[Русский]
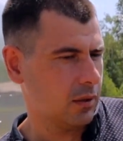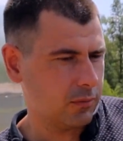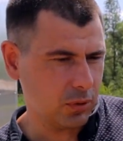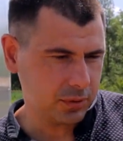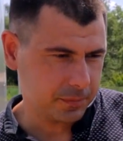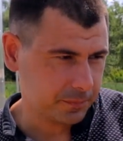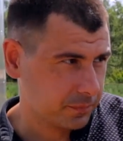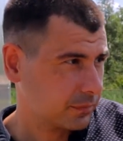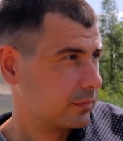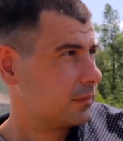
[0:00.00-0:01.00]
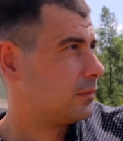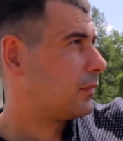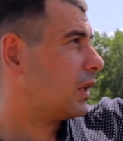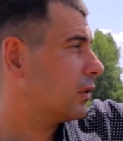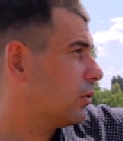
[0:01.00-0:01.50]
Вот,
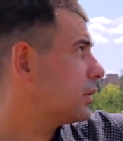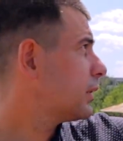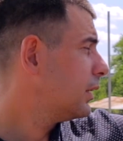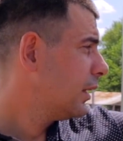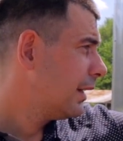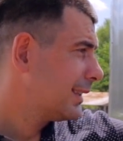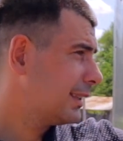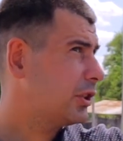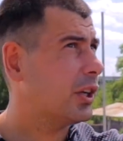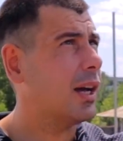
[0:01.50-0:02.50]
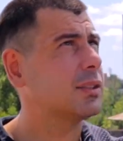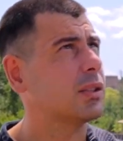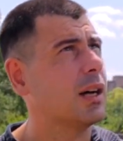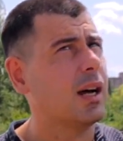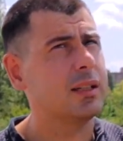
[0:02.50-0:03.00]
то есть сейчас
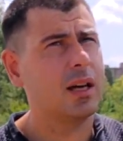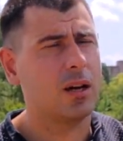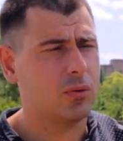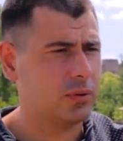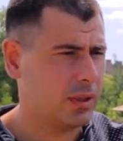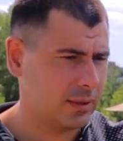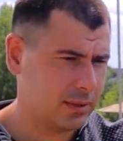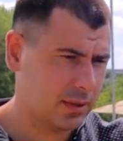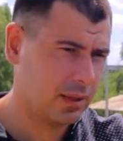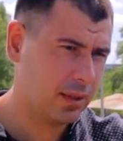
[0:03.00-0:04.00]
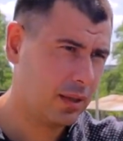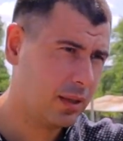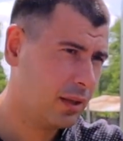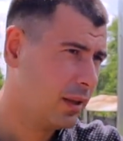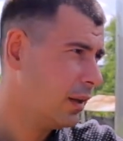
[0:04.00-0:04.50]
она у нас
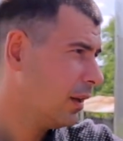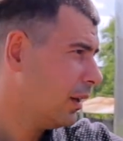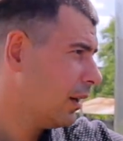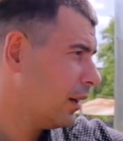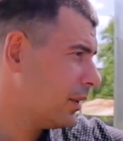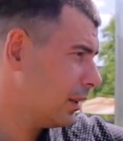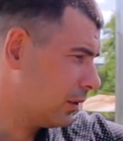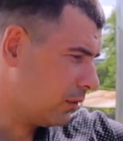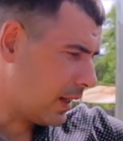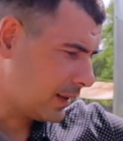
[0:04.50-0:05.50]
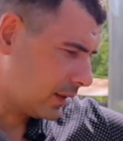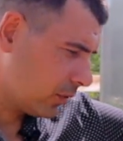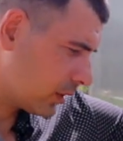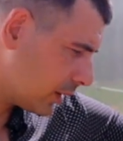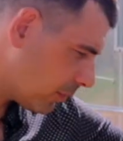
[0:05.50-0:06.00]
не надувается,
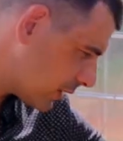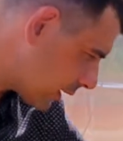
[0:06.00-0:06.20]
но когда мы